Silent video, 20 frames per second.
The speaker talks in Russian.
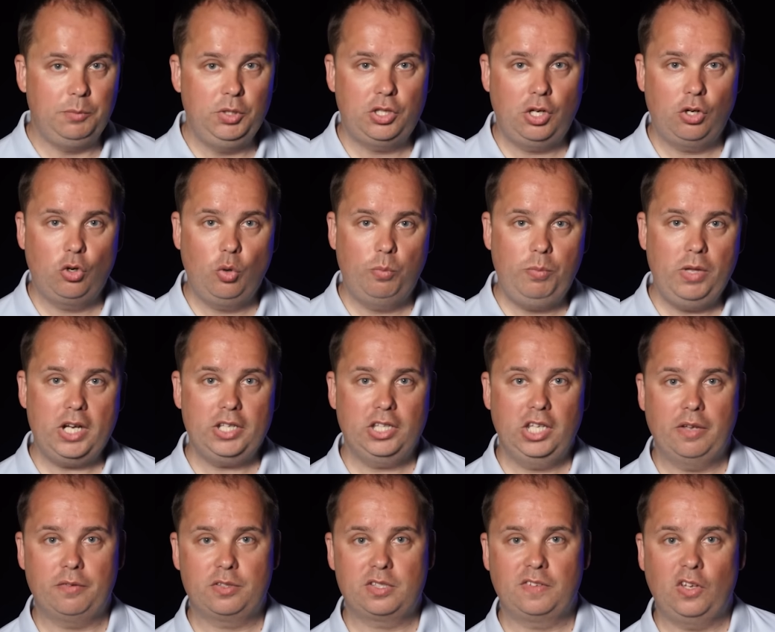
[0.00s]
Дмитрий
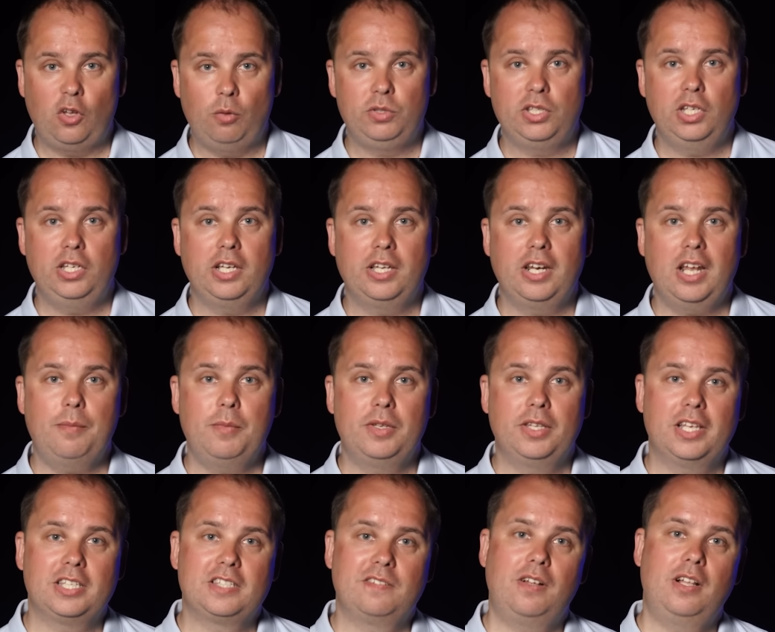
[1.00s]
Губерниев в своем телеграме
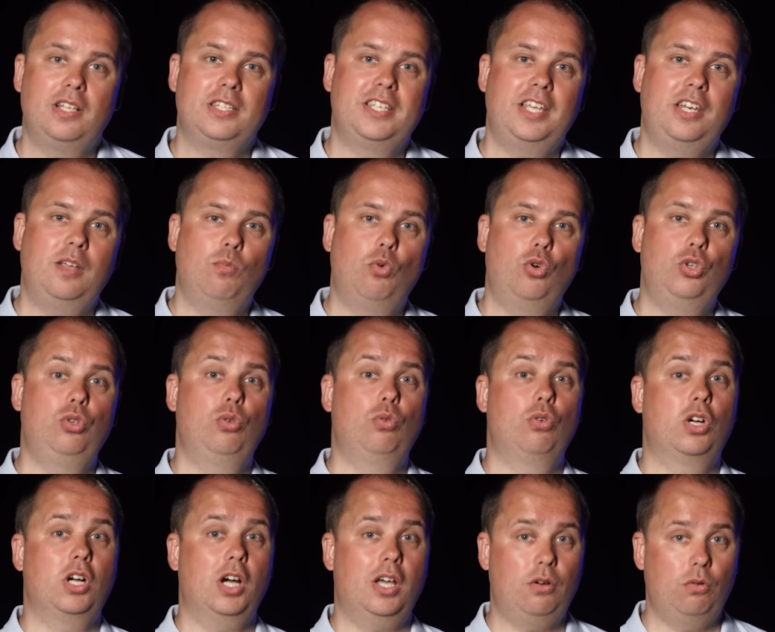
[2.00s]
назвал
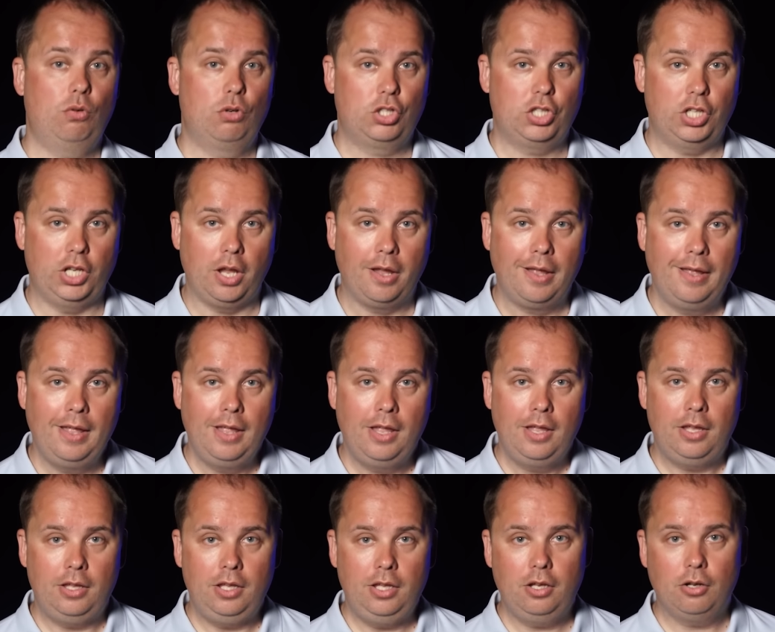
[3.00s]
церемонию «хорошей»
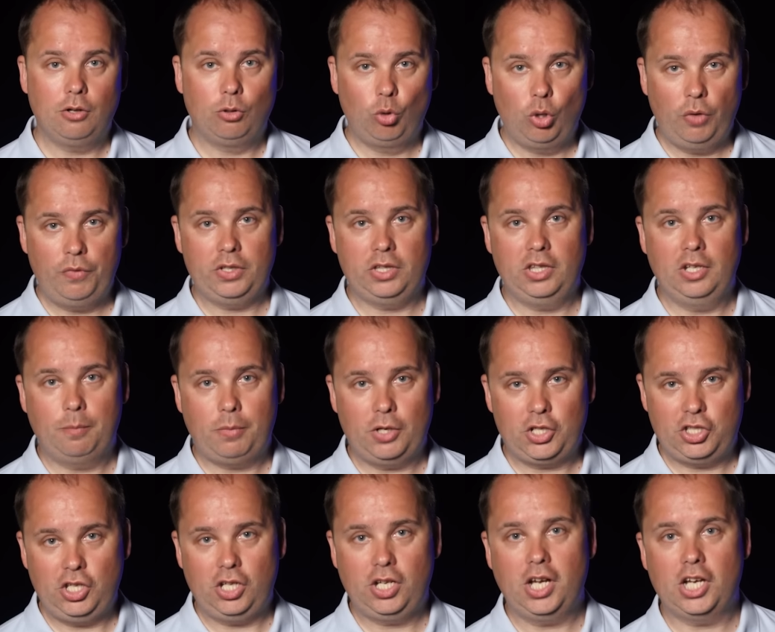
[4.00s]
и ловит на
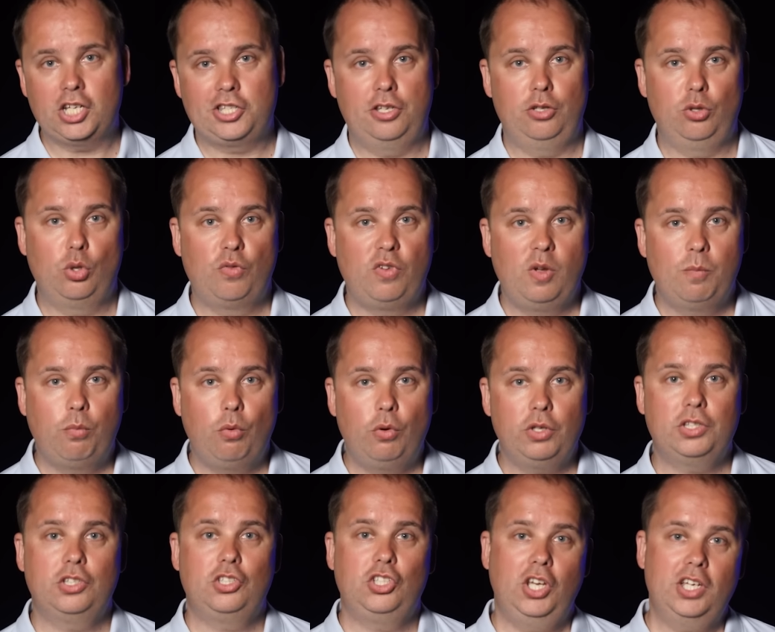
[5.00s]
почти каждый новый
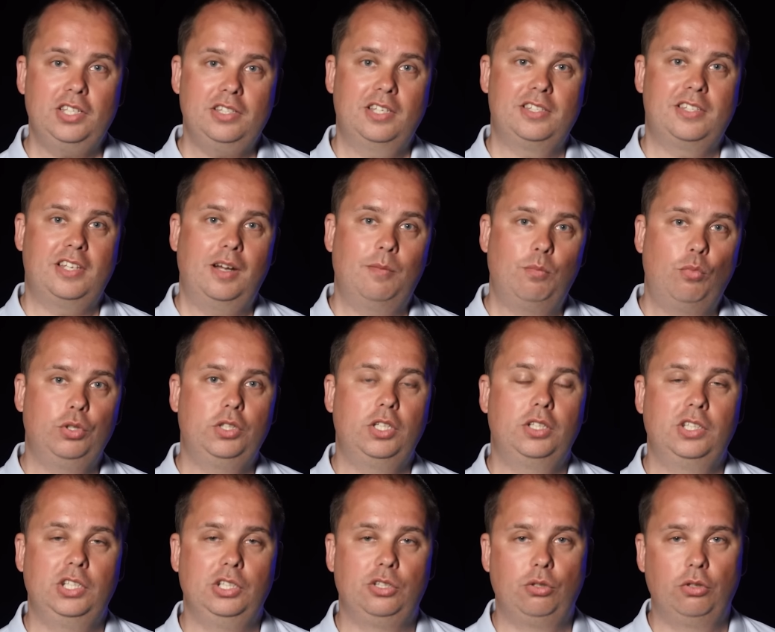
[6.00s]
пост честно
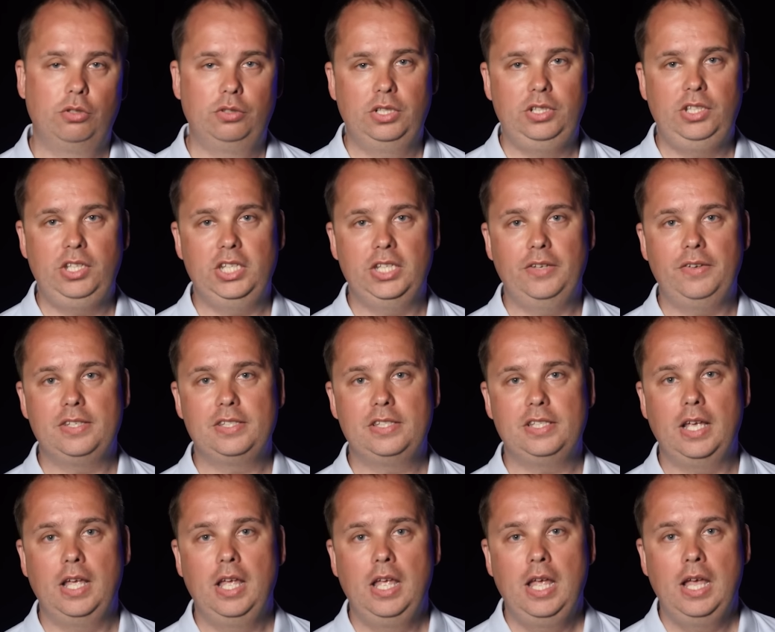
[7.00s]
заработанные тонны
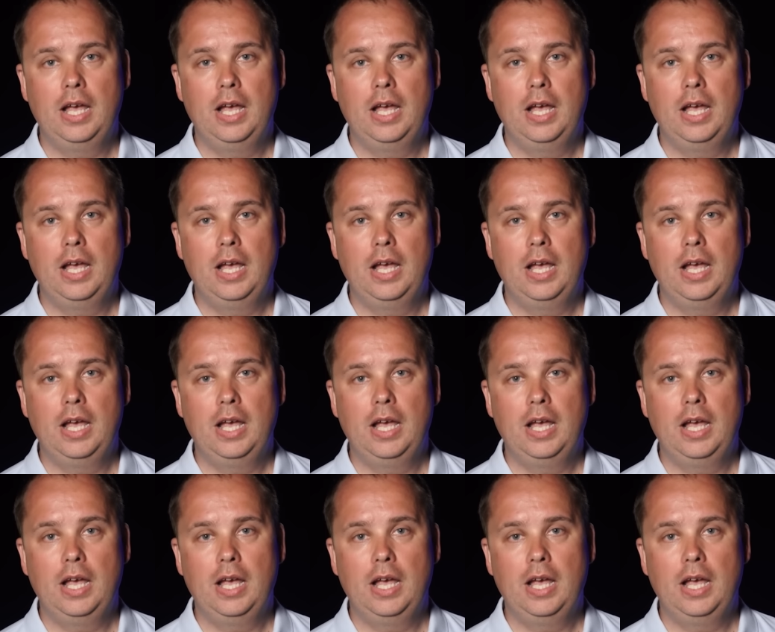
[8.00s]
ненависти.